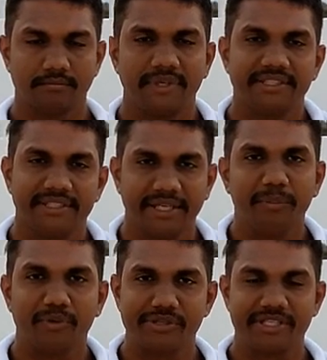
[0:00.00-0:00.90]
பத்து டைம்
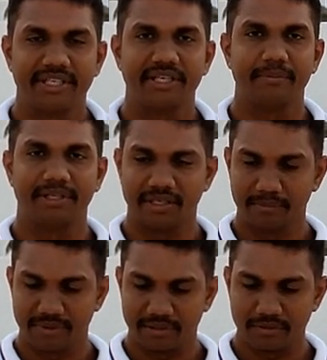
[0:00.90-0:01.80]
முடிச்சிட்டிங்க அப்படின்னா
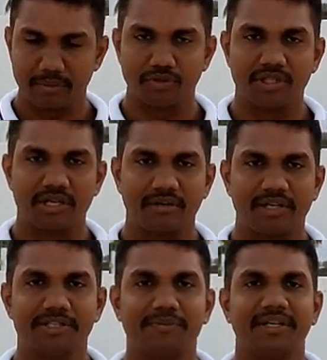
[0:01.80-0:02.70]
மெதுவாக முதிரை
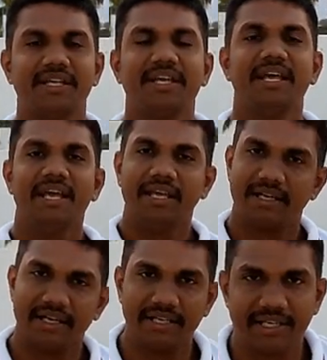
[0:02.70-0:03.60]
ரிலீஸ் பண்ணி
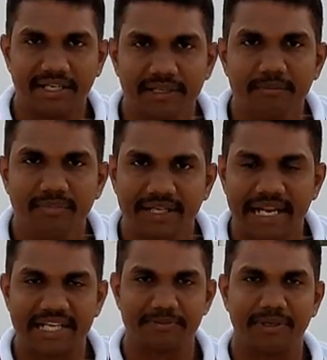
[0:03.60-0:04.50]
ரெண்டு கைகளையும்
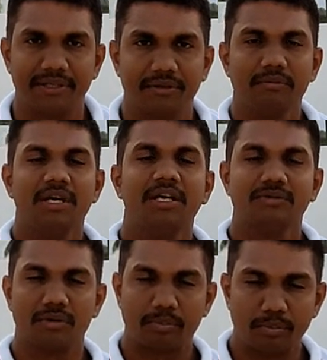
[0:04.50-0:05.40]
ரிலாக்ஸ் பண்ணிக்கணும்
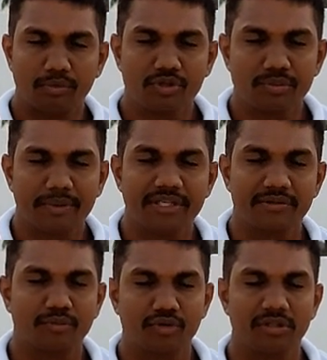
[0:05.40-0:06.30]
ஸோ மூச்சு பயிற்சி
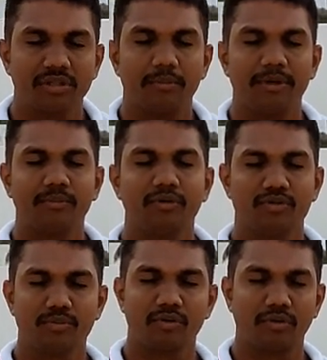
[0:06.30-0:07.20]
முடிச்சதுக்கப்புறமா
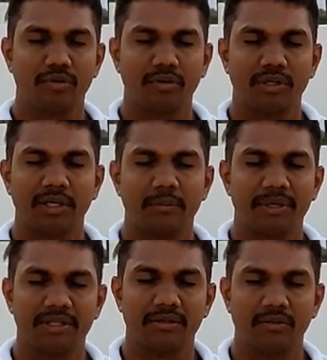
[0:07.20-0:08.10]
சும்மா ஒரு ஒரு
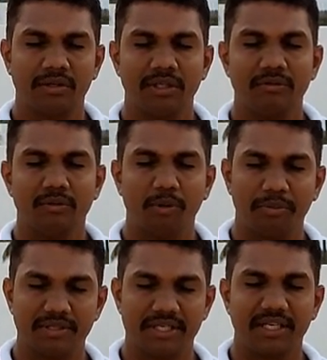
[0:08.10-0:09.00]
பத்து ஒரு இருபது
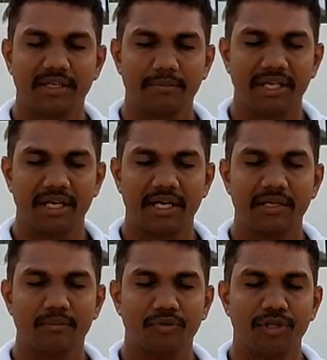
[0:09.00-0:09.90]
முப்பது செகண்ட் அப்படியே
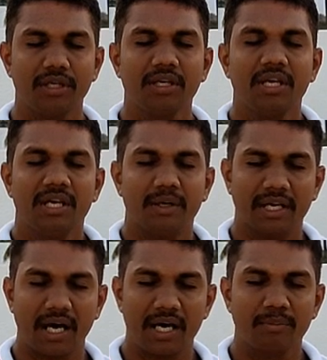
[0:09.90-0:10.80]
கண்ணு மூடி
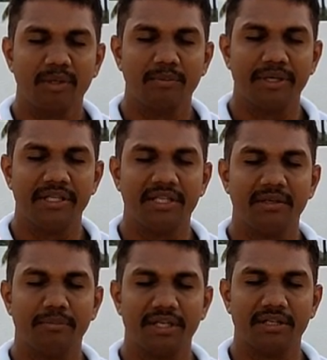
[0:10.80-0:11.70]
நார்மல் ப்ரீத் இன்
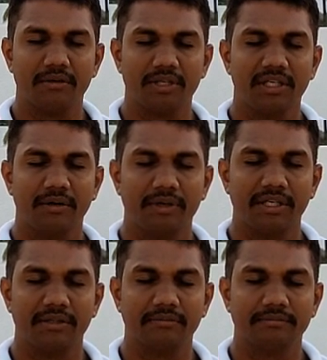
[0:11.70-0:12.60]
ப்ரீத் அவுட்டை
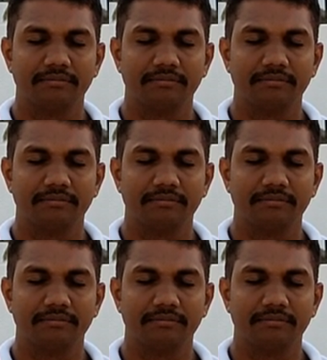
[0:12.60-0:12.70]
கவனிக்கணும்